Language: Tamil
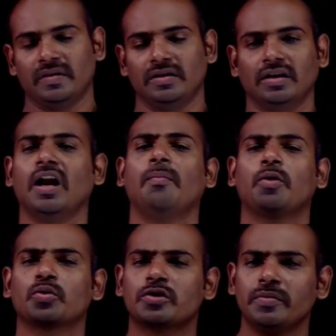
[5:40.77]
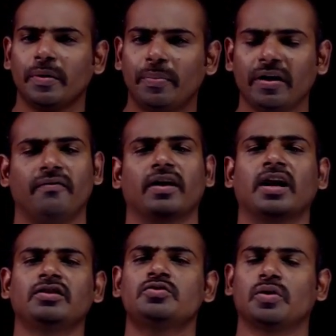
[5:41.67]
இது இல்லாமல் கொஸ்டின் பேப்பரே
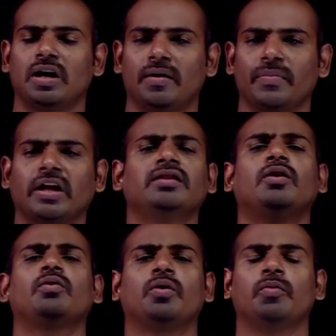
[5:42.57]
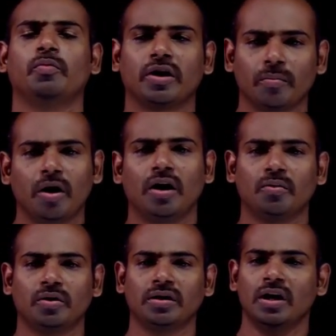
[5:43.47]
வராதுன்னு சொல்லலாம் அந்தளவுக்கு ரொம்ப முக்கியமான
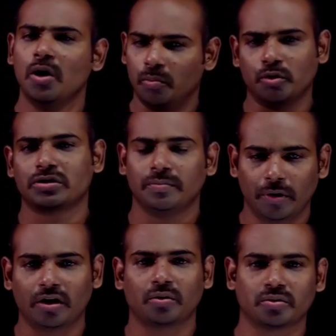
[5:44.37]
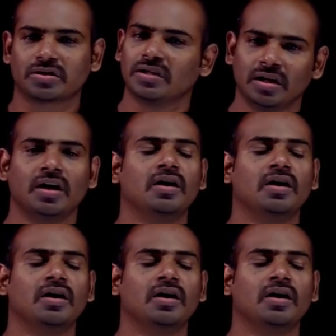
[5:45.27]
ஒரு மோஸ்ட் இம்பார்ட்டன்ட் கொஸ்டின்